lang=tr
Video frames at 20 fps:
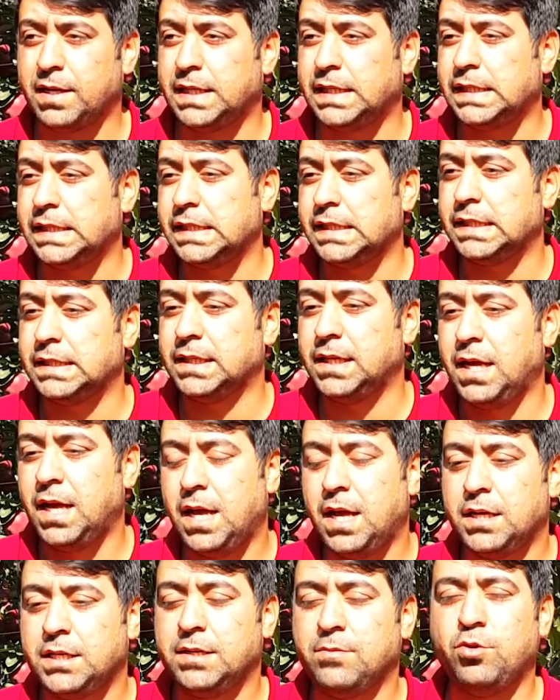Ee,
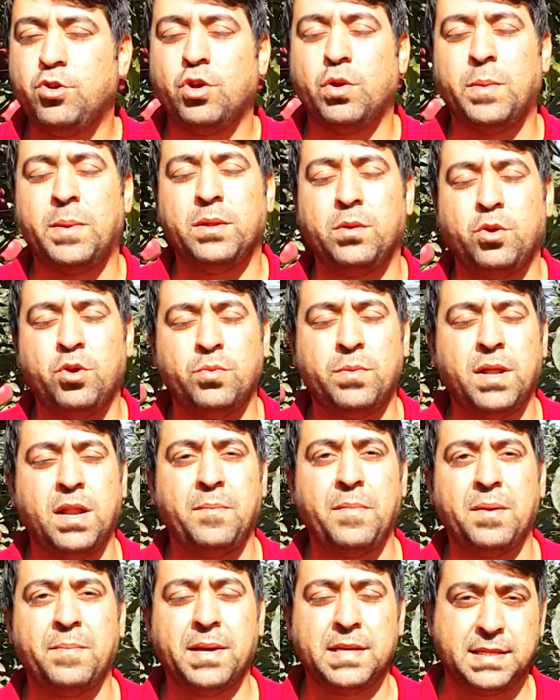Şimdi gübre,
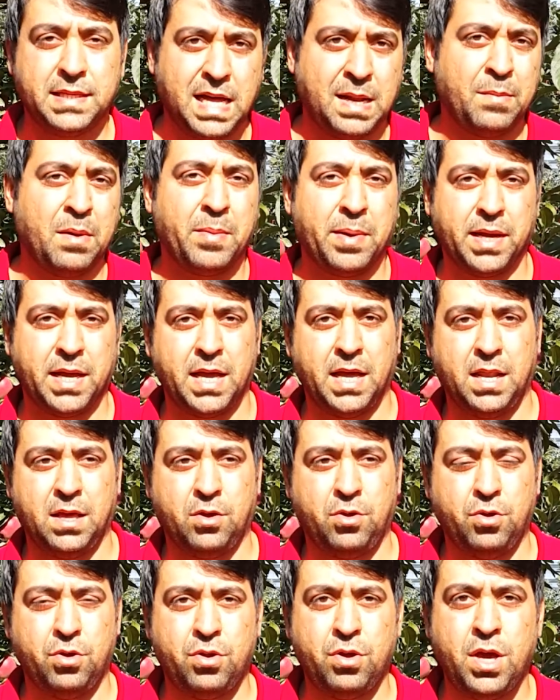gübrelemeye basit almamak
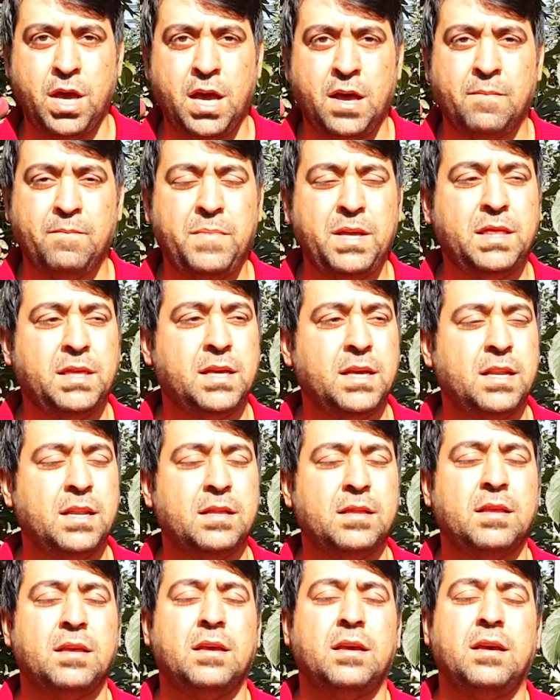gerekiyor. Evet.
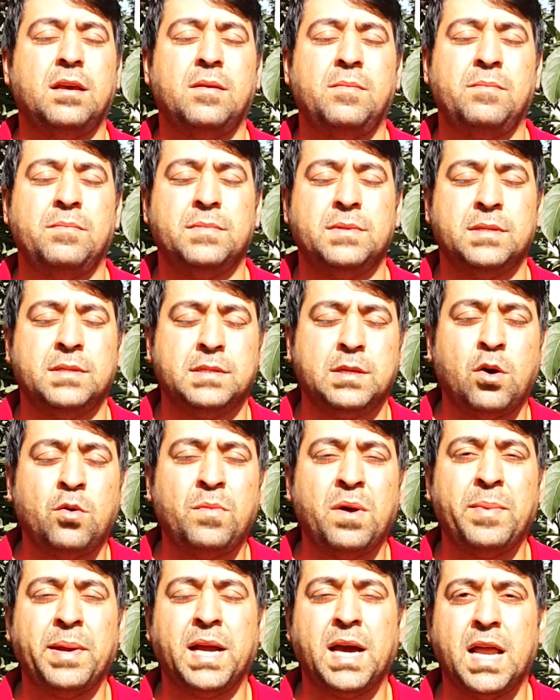Bitkinin e,
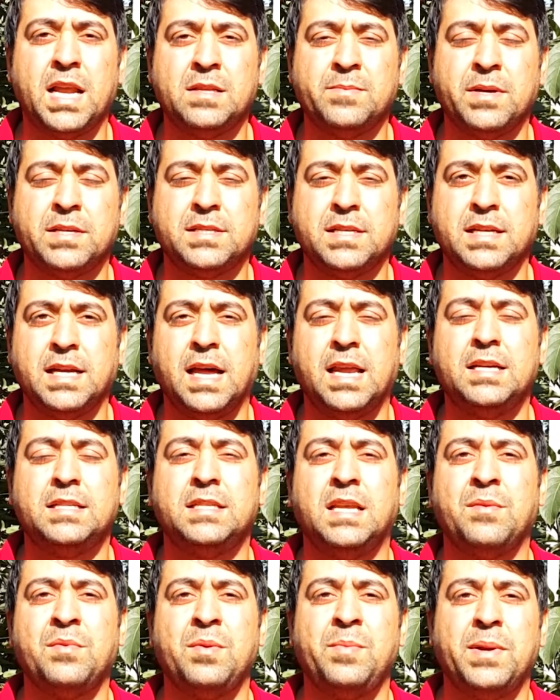savunma mekanizmasını
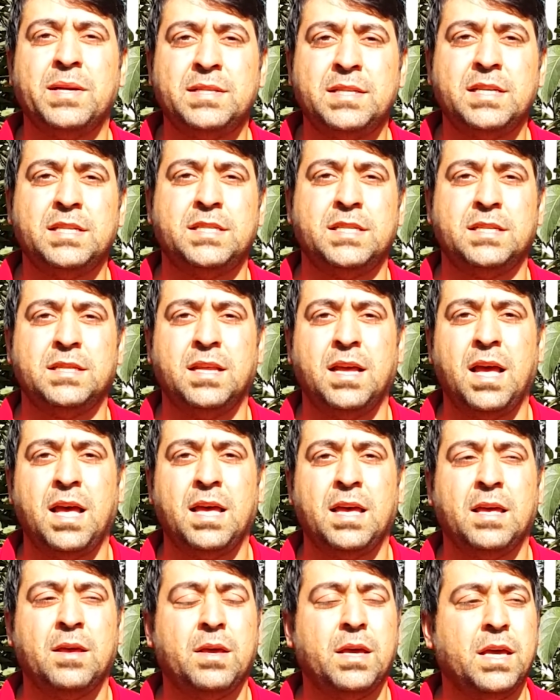geliştirebilmesi için
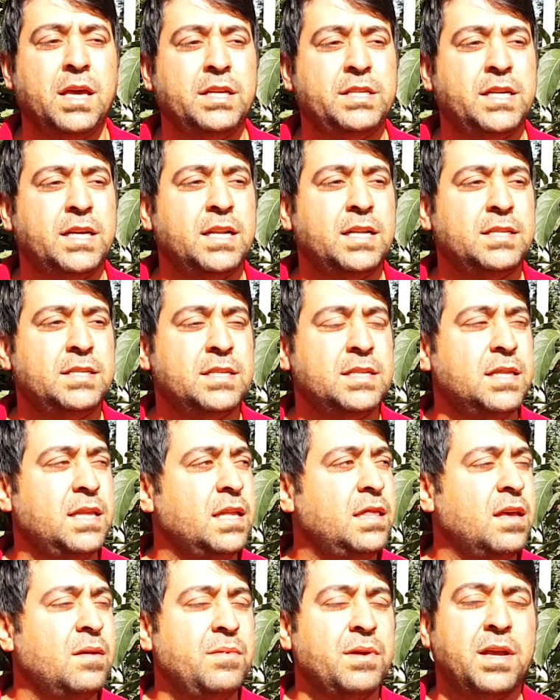e,
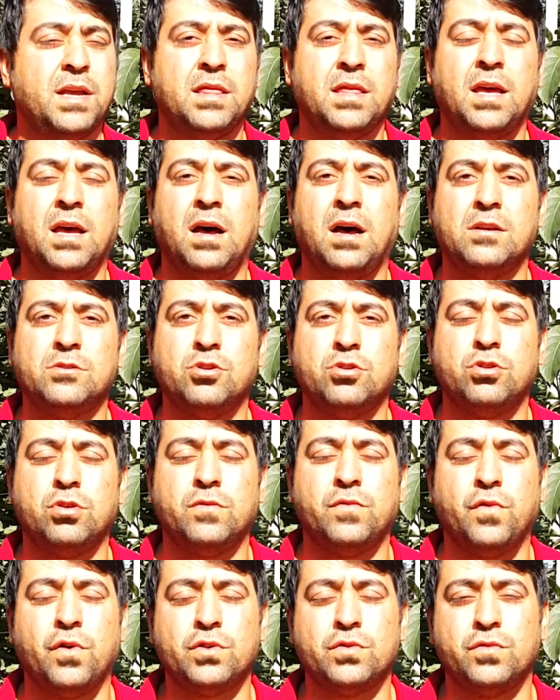içerisinde tabii ki de
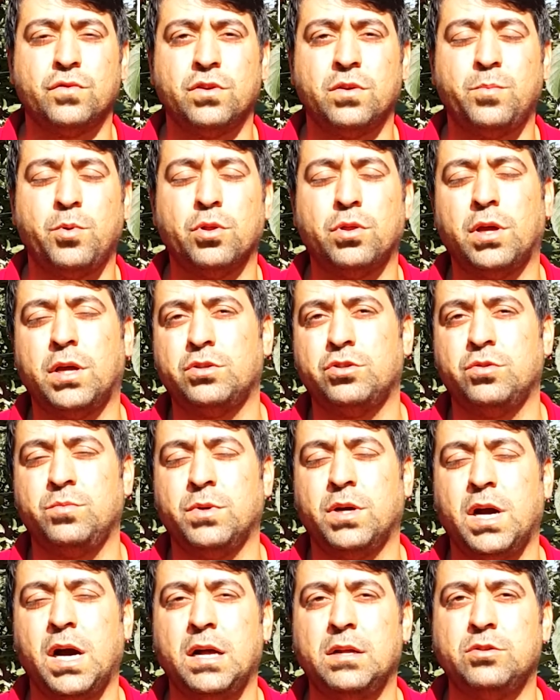azotu, fosforu,
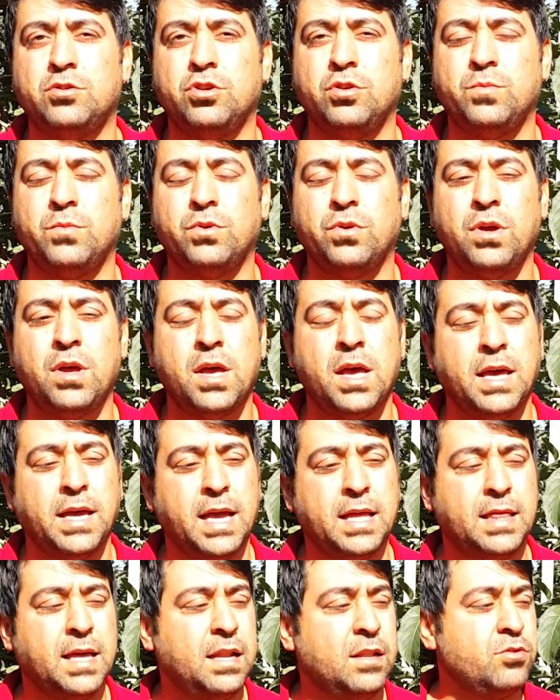potasyumu, kalsiyumu
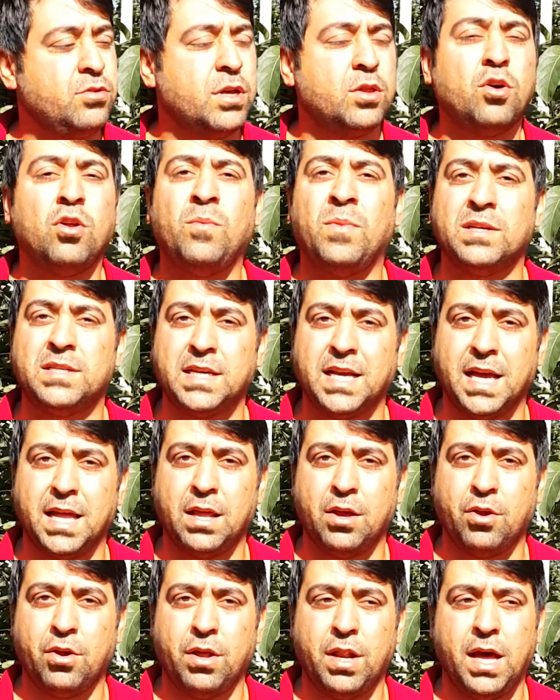yeterli düzeyde olması
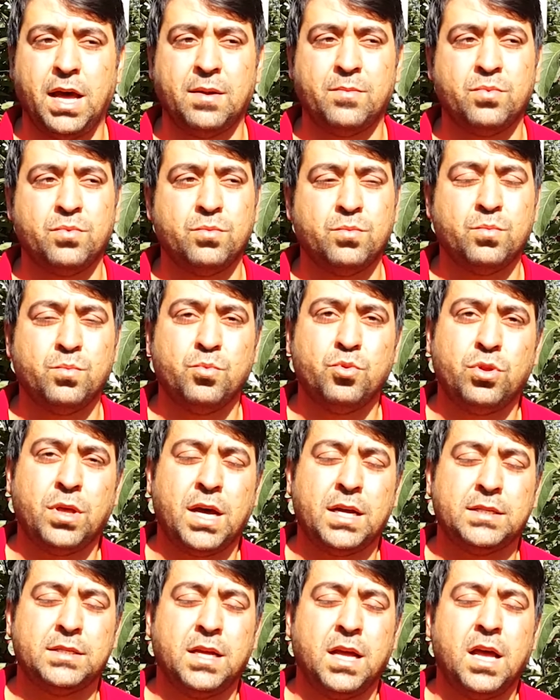gerekiyor. Eğer bu
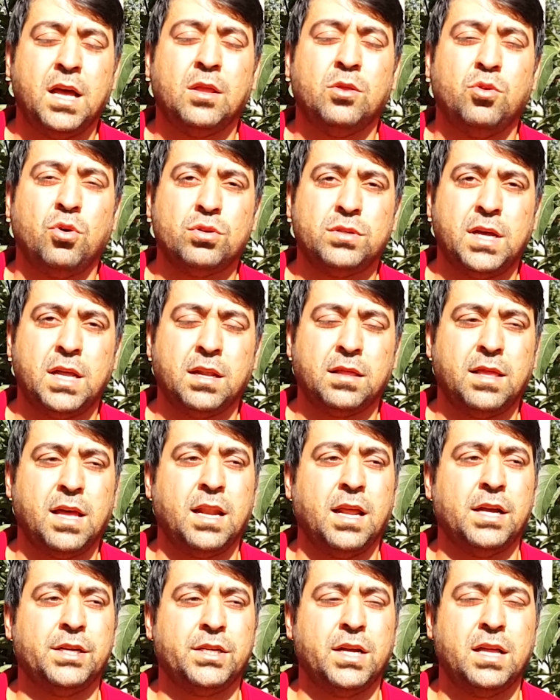tarz
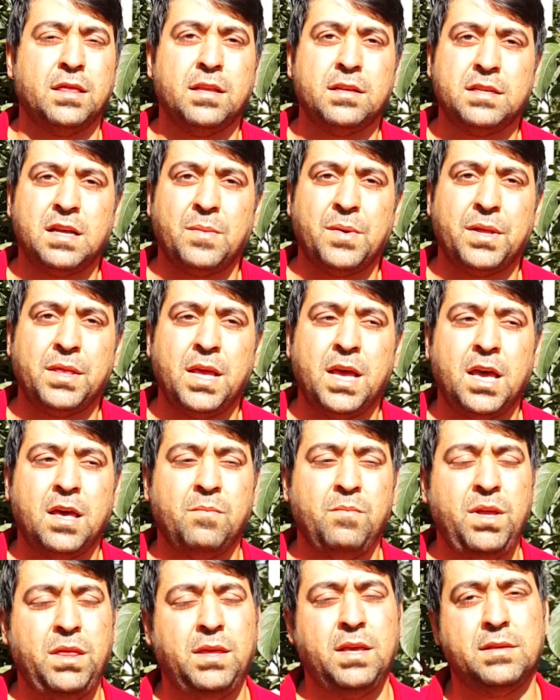noksanlıklar yaşandığı zaman
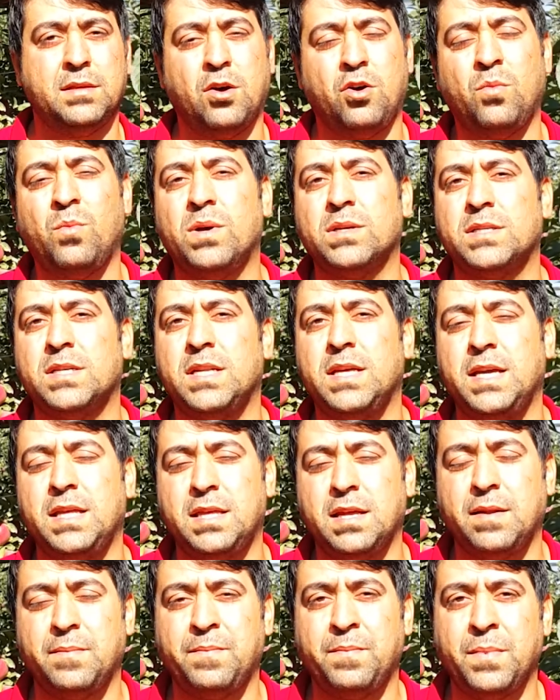bitki savunmasını
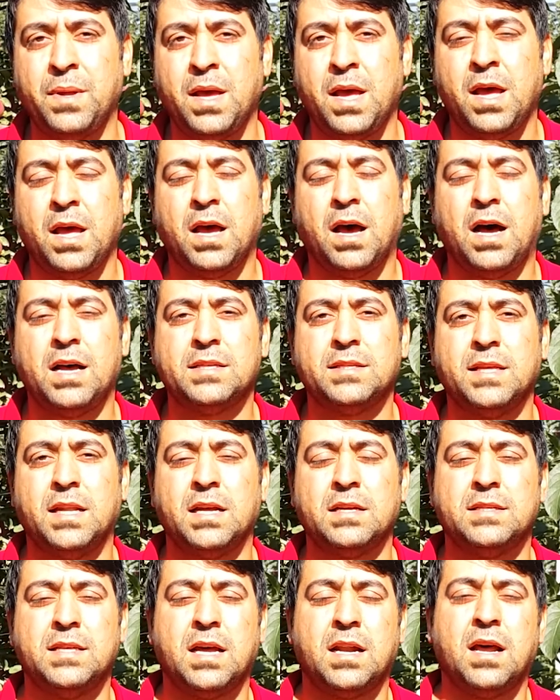yitirip
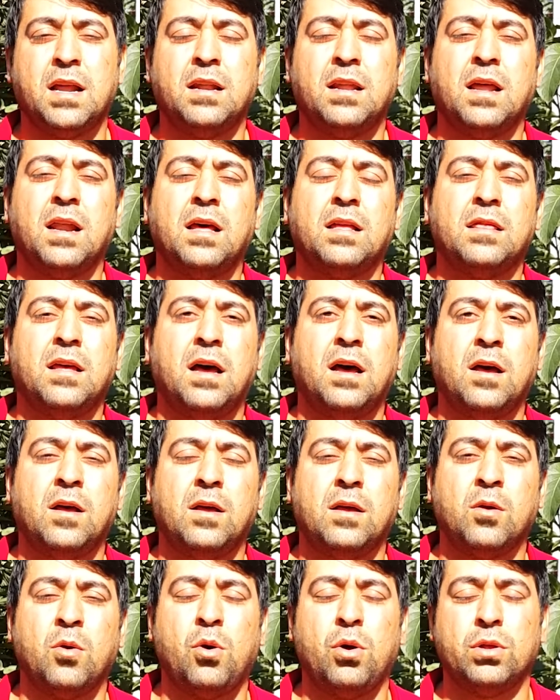hastalık zararlara
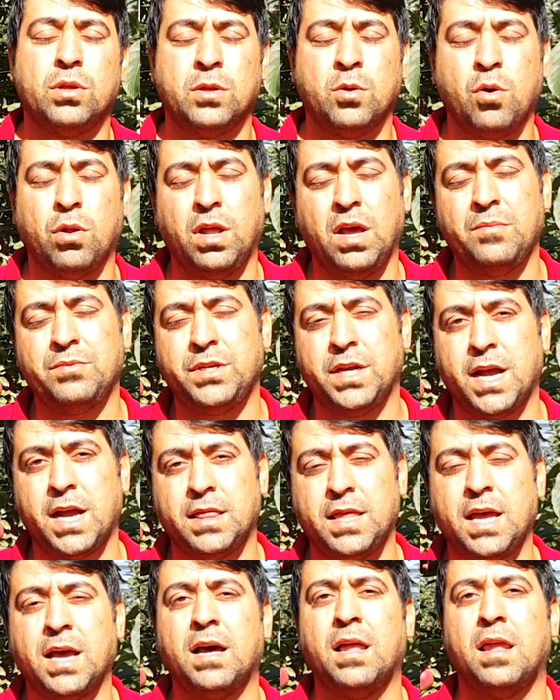daha kolay bir
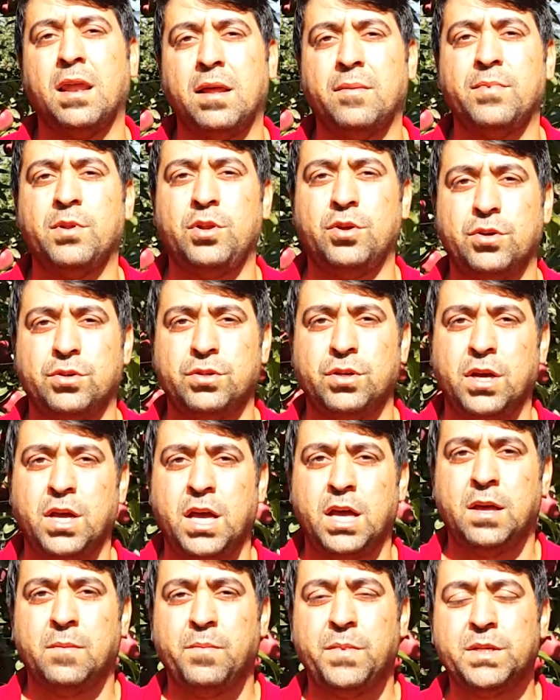şekilde yakalanabiliyor.
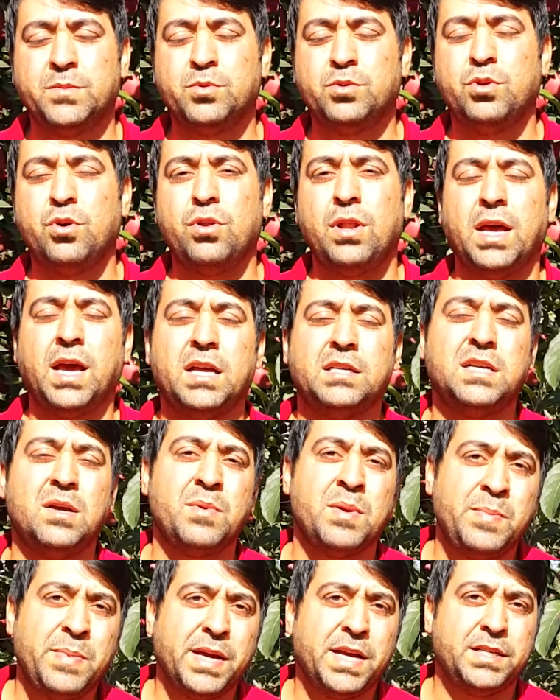Evet. Biz bunu önüne
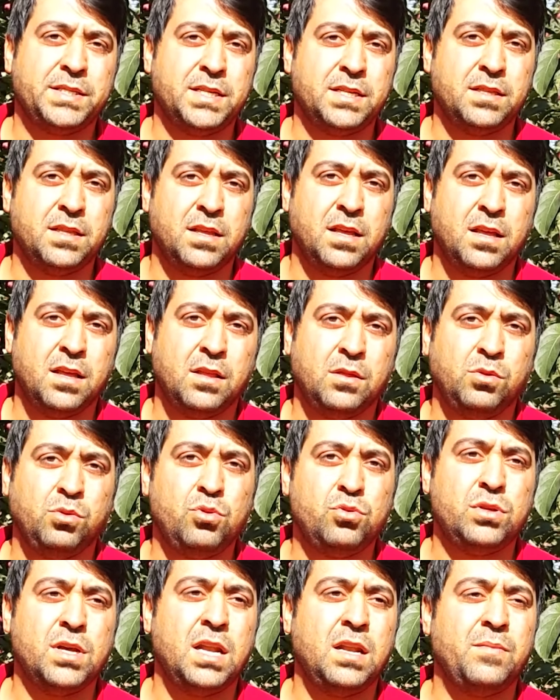geçebilmek için
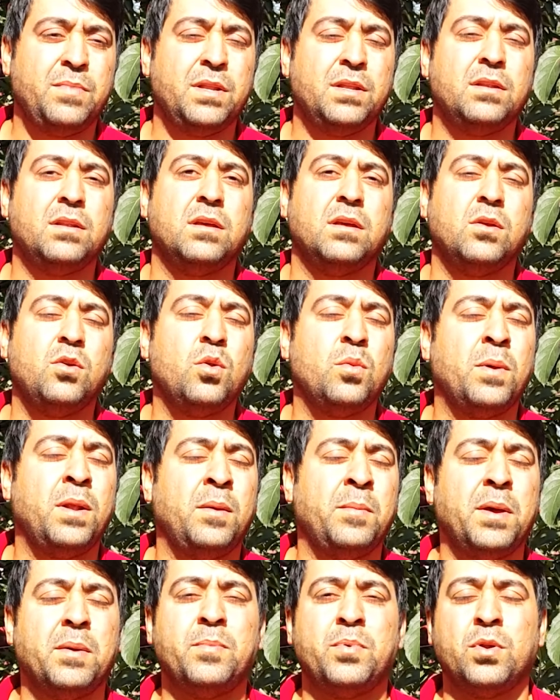Aha. düzenli bir
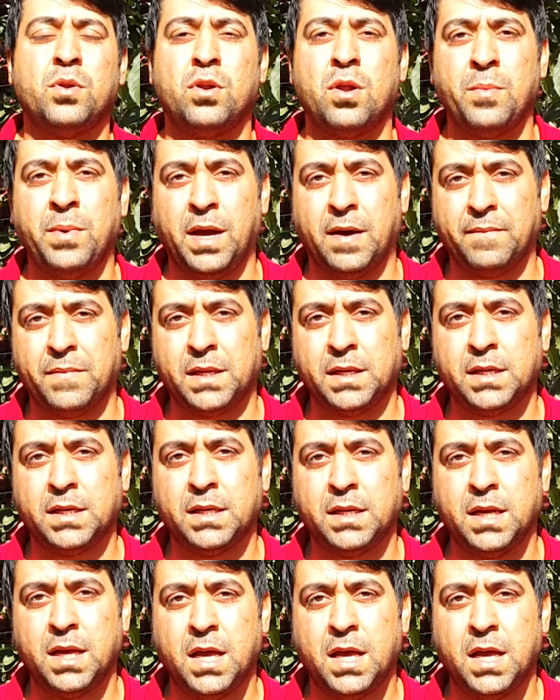gübreleme programı yaptık.